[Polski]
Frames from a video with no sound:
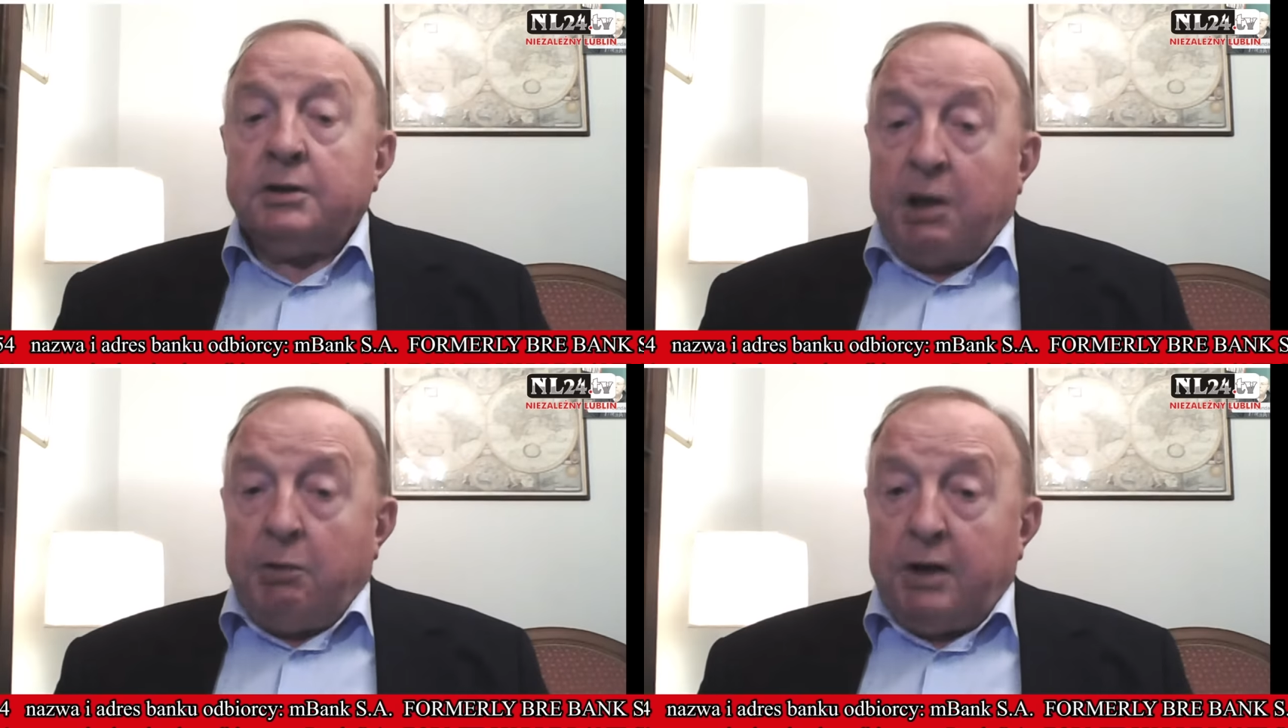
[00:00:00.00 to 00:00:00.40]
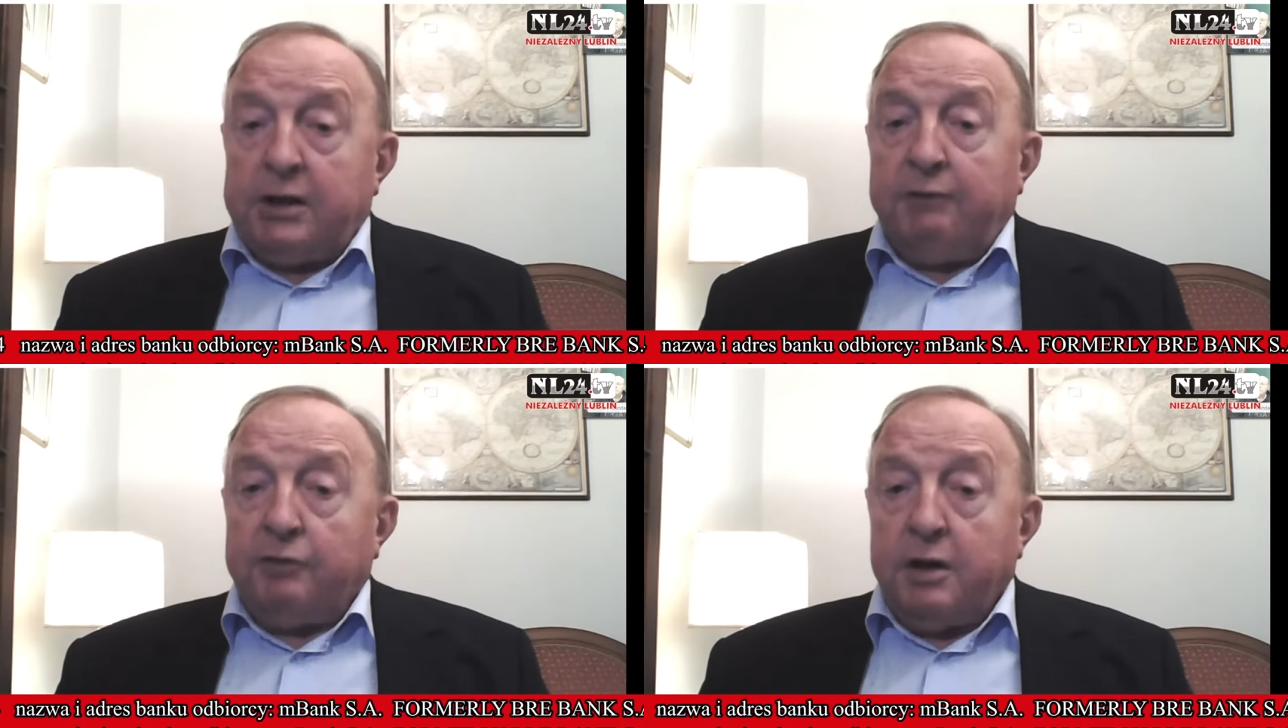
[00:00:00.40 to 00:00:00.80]

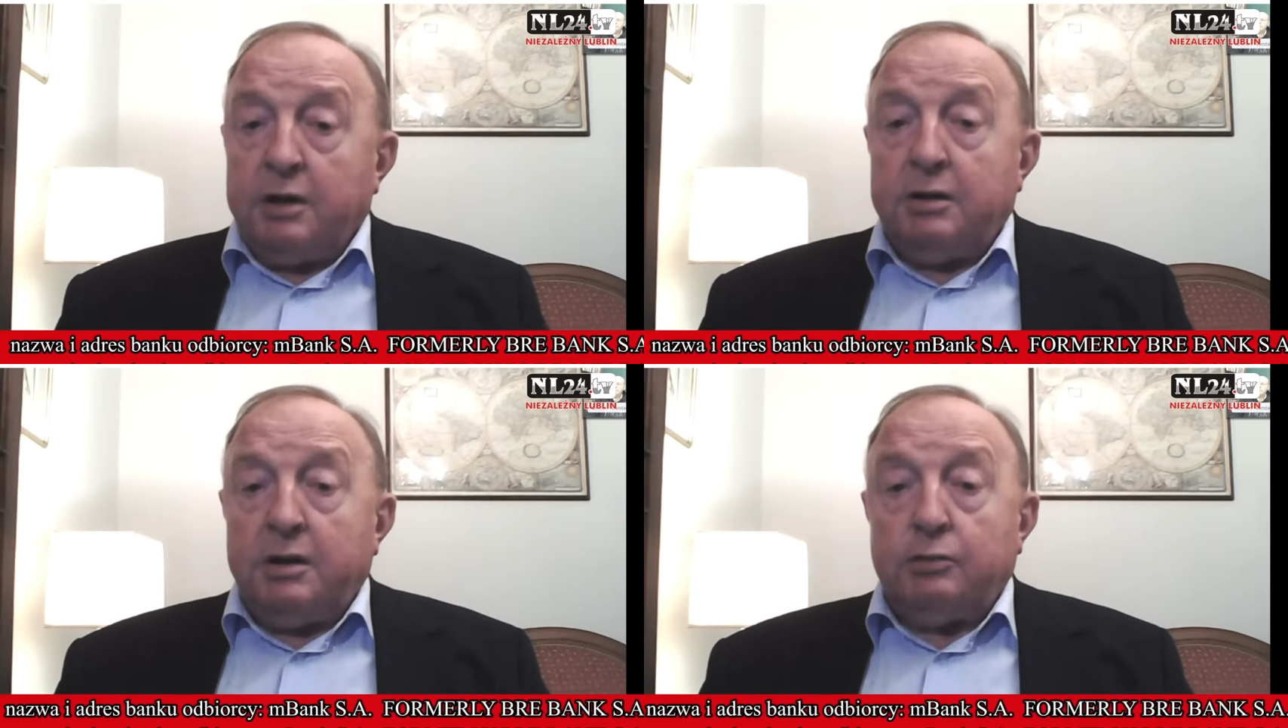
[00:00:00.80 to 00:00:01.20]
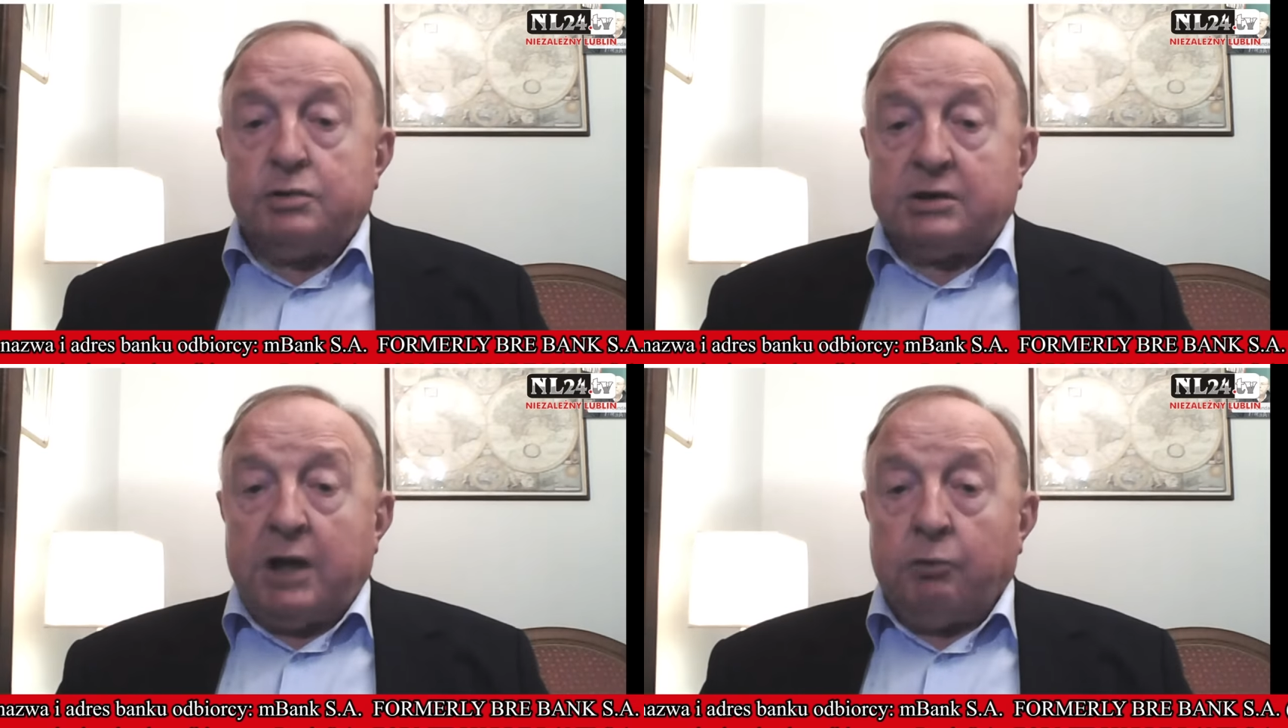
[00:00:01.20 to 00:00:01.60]
Działania wojenne
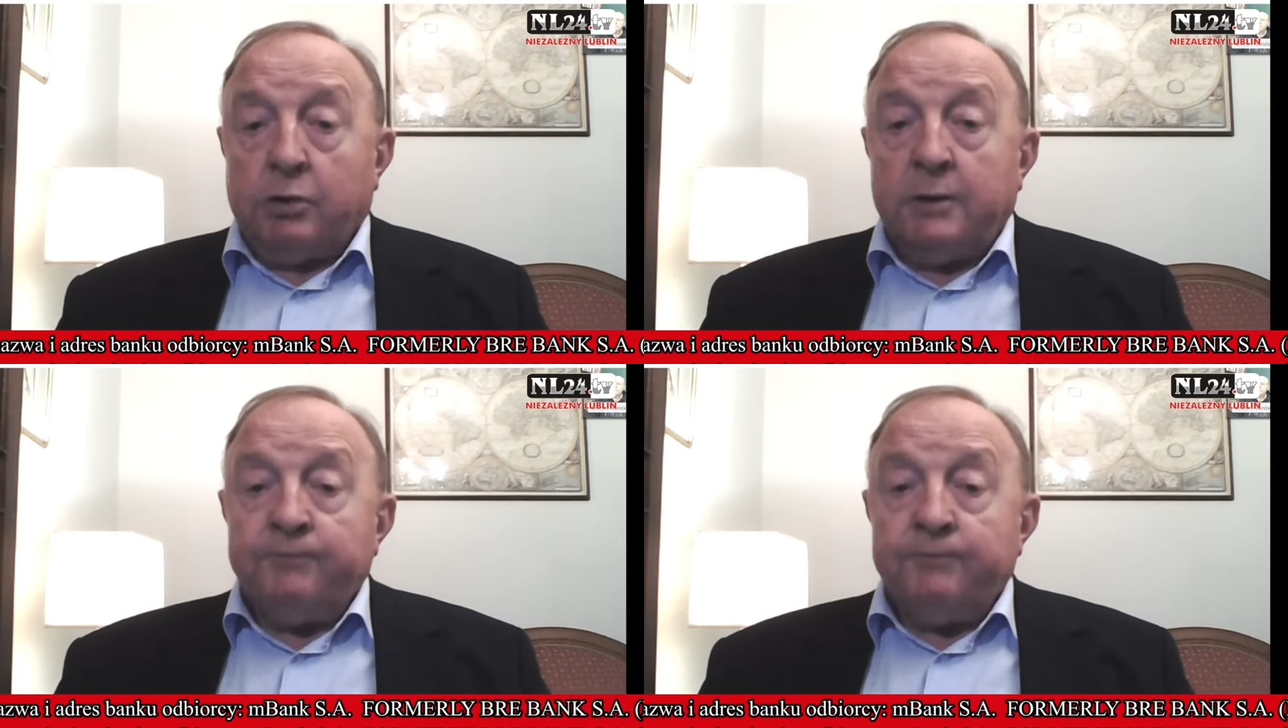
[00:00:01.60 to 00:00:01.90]
ustały,